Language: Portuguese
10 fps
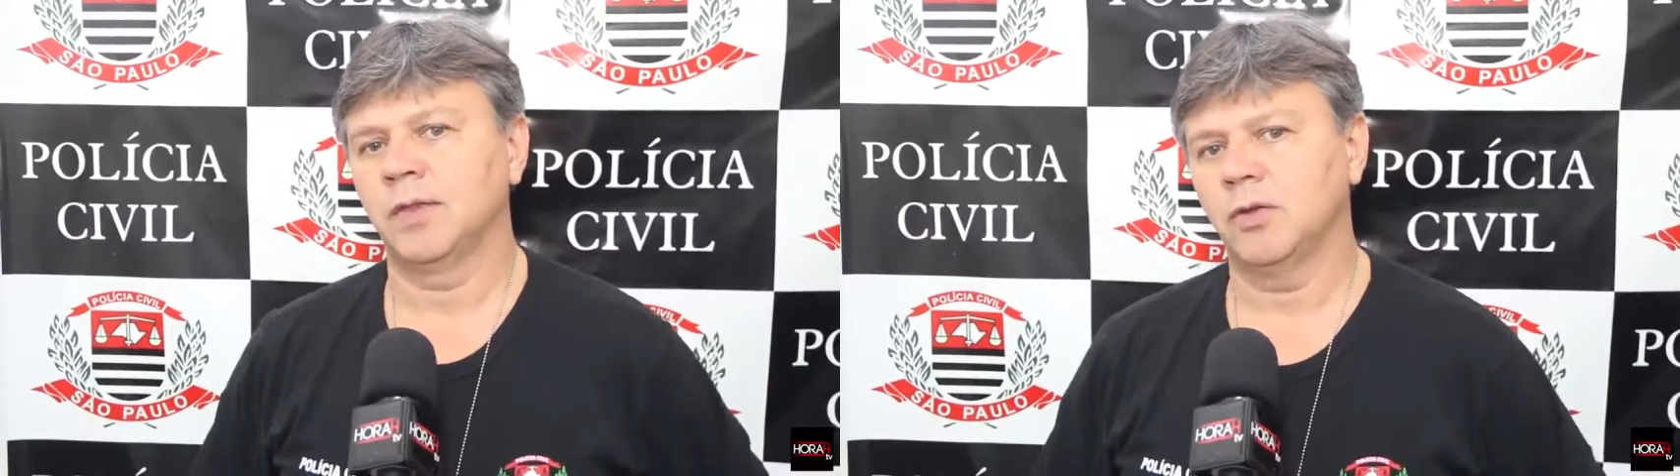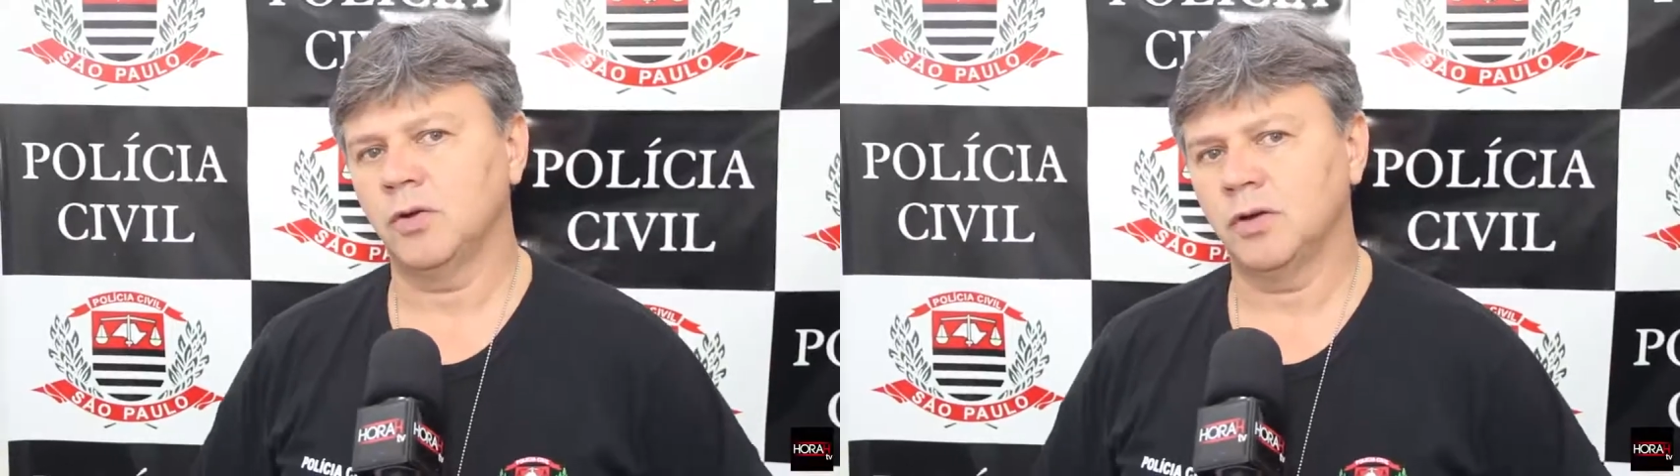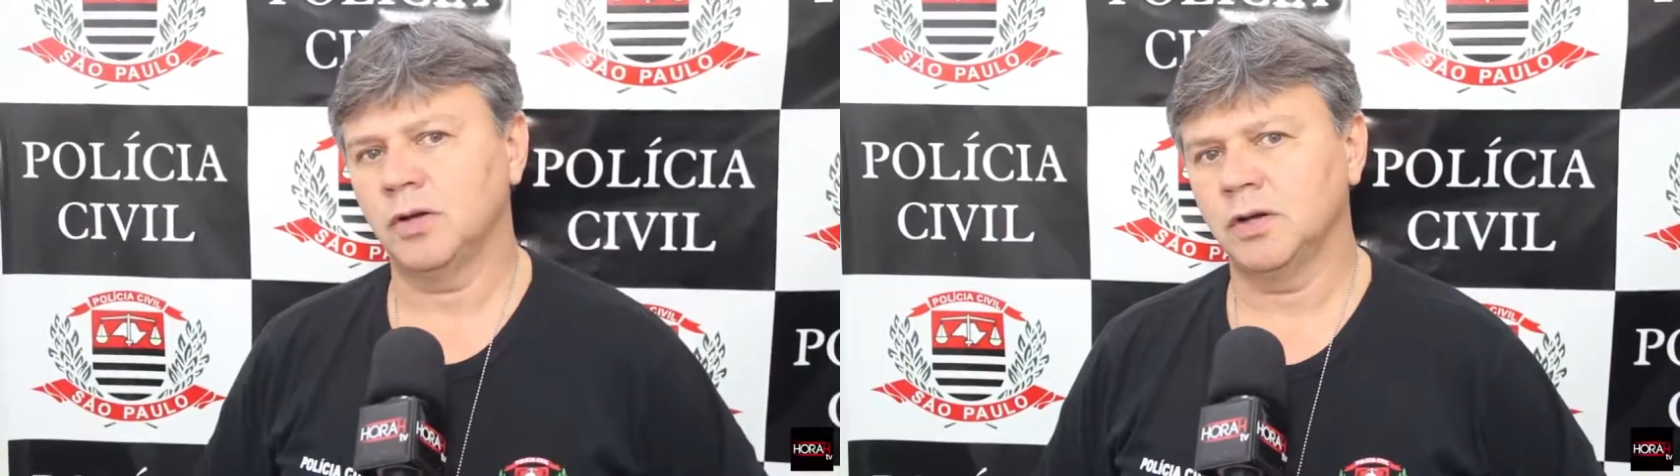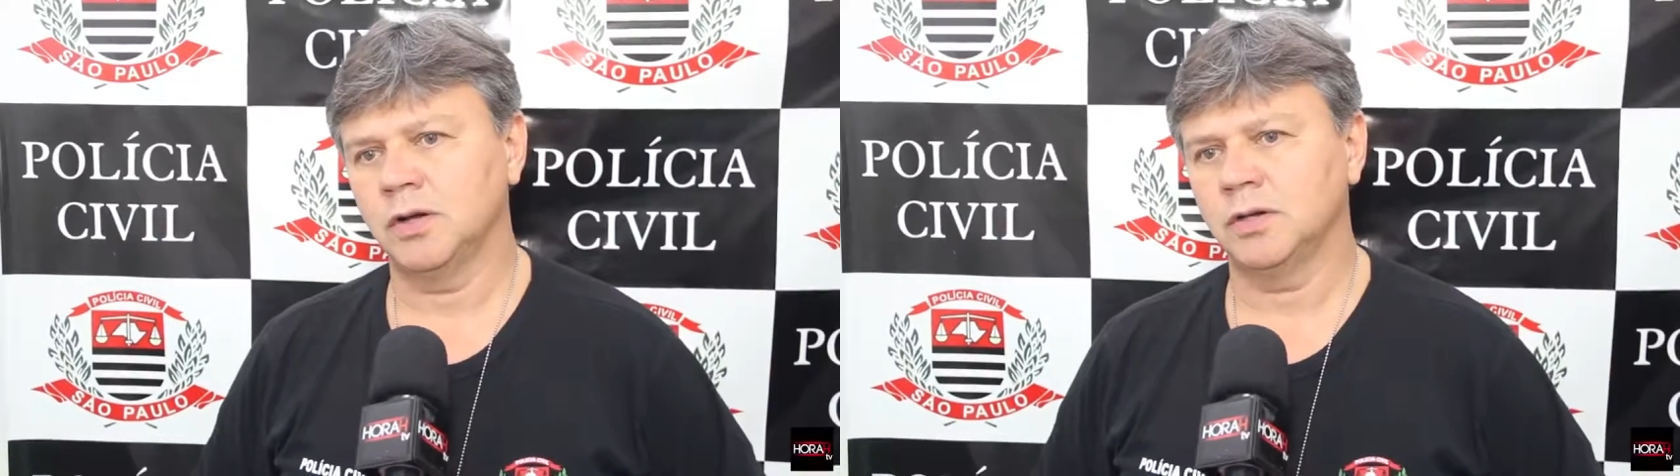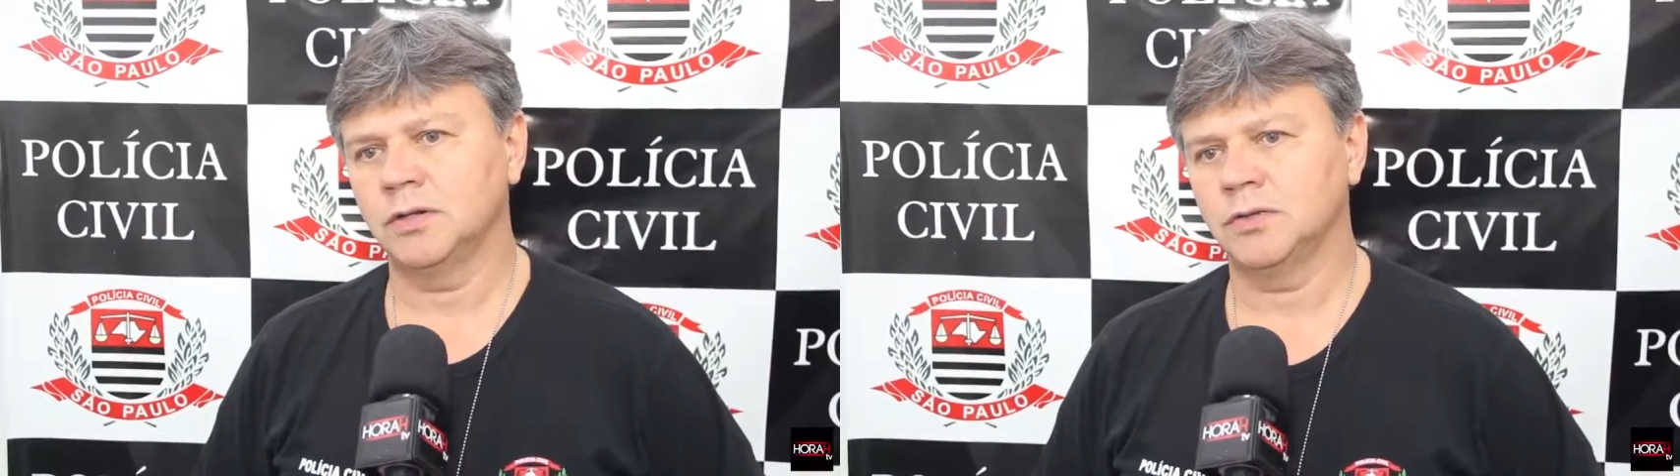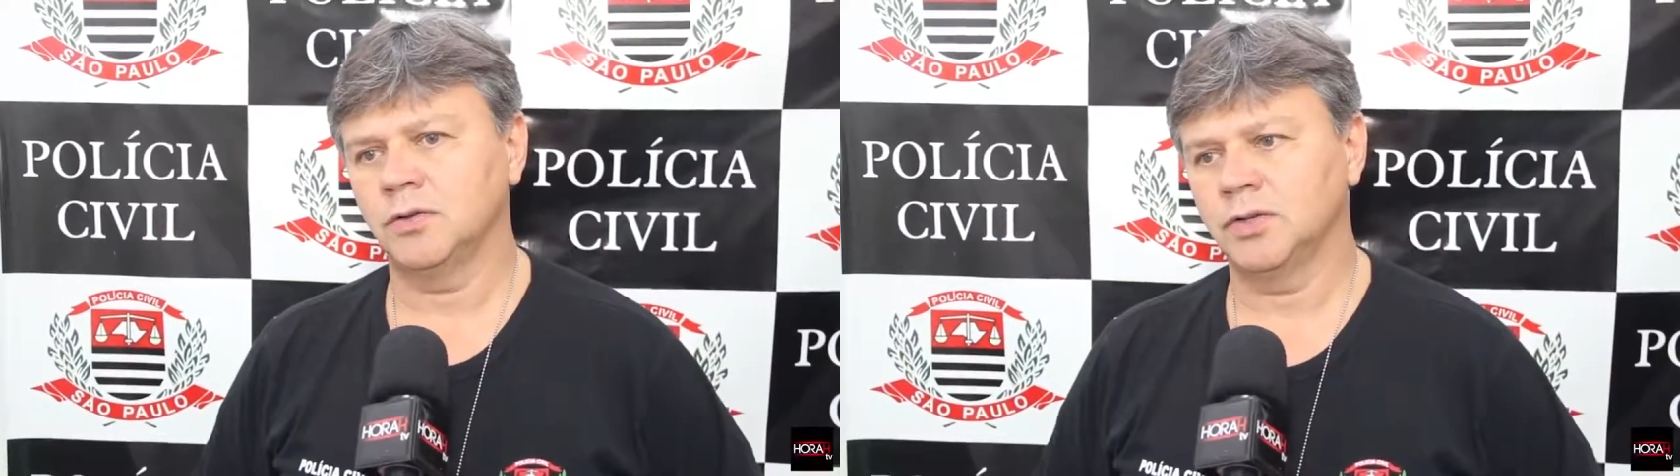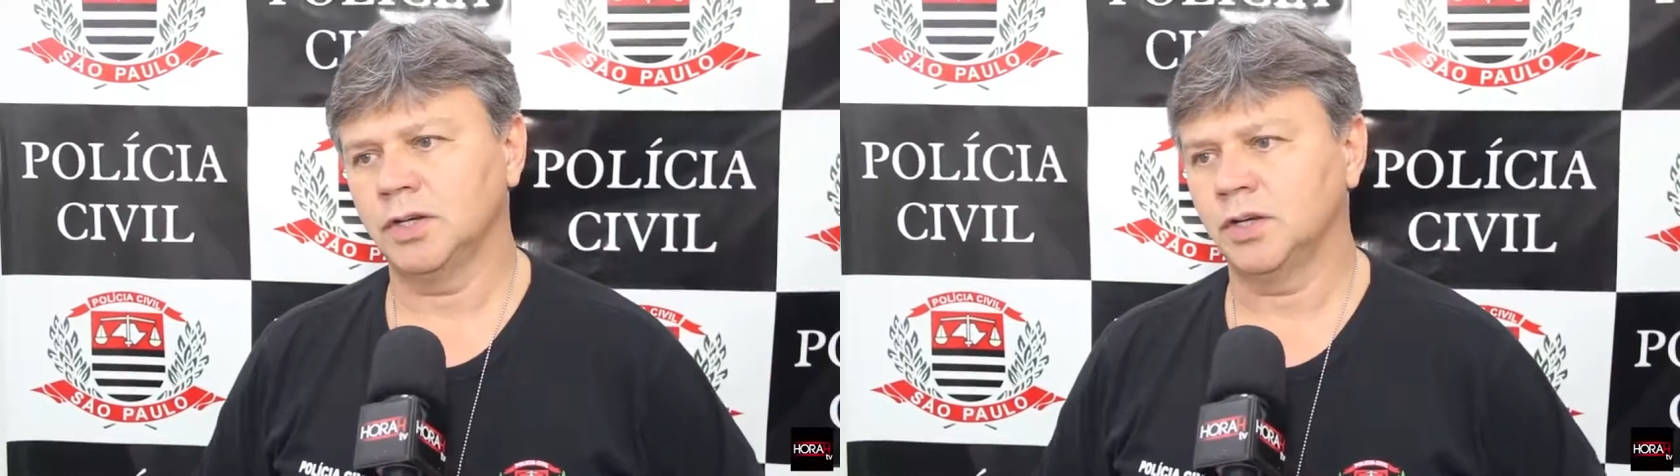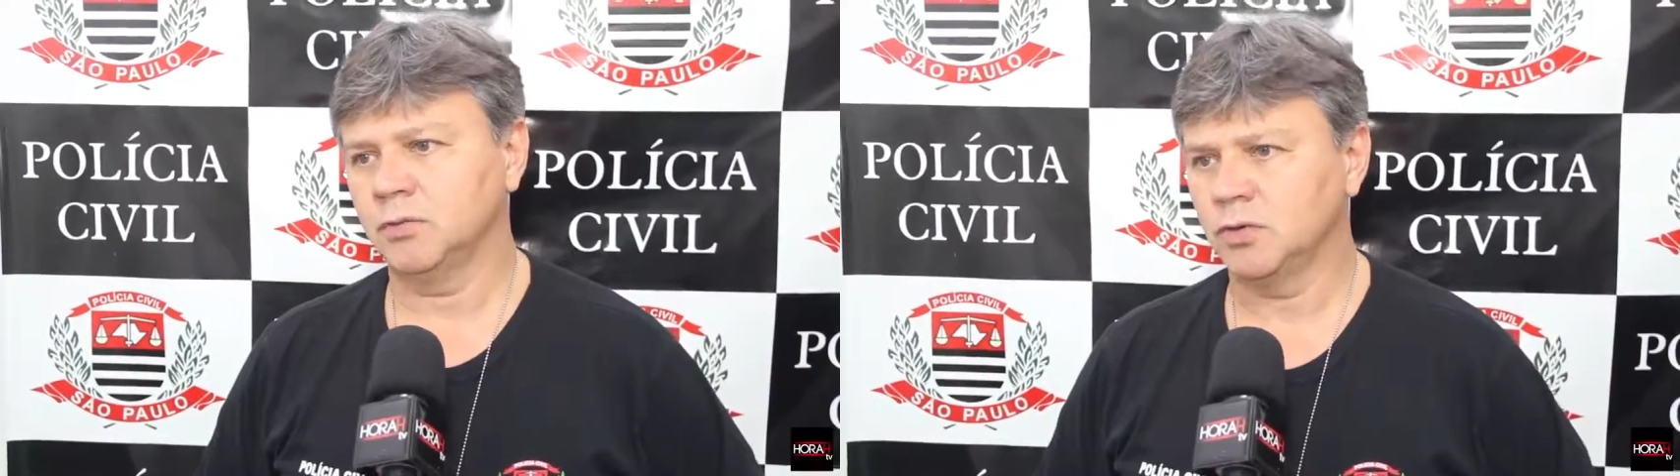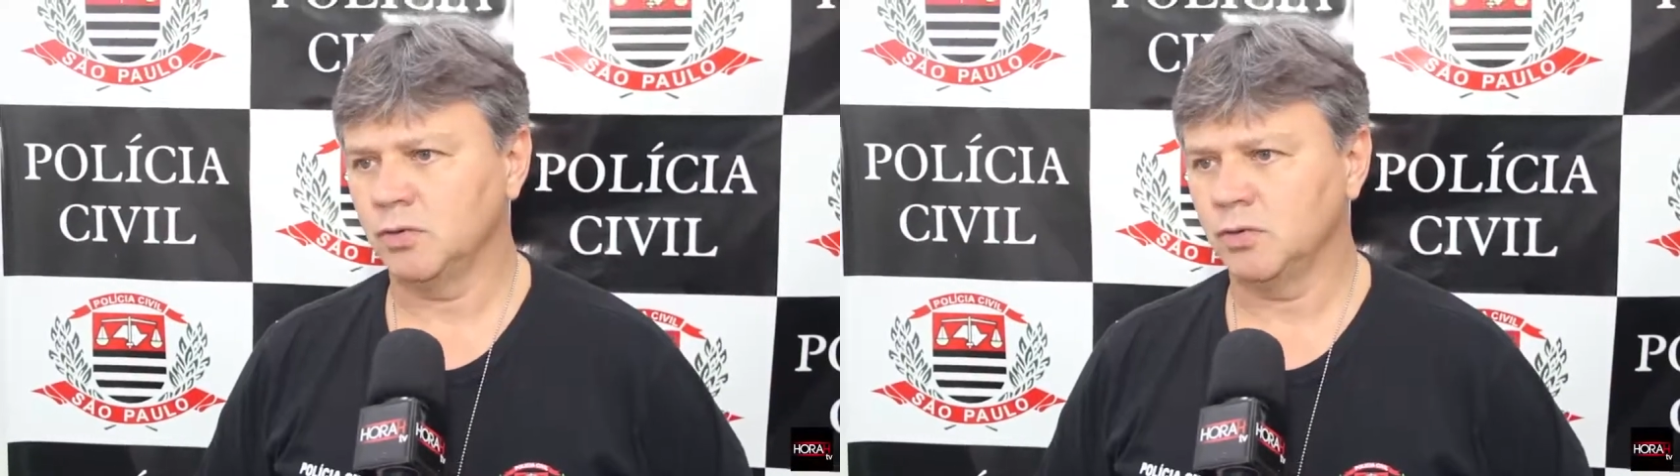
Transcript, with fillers: nós conseguimos